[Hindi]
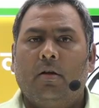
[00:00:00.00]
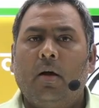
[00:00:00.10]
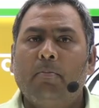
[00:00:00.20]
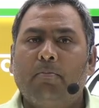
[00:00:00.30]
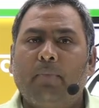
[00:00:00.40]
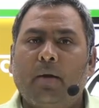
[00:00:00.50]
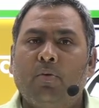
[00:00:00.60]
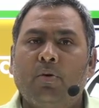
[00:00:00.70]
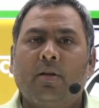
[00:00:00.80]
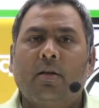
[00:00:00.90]
हम
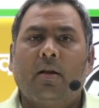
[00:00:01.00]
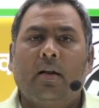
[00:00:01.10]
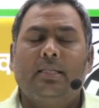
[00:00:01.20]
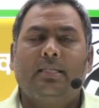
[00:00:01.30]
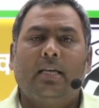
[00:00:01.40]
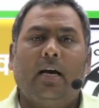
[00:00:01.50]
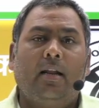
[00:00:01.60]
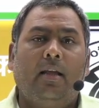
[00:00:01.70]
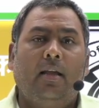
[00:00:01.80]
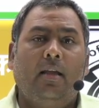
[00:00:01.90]
प्रमोट करना चाह
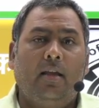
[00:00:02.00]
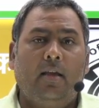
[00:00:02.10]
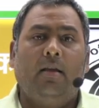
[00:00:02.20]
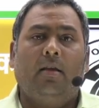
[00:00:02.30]
रहे हैं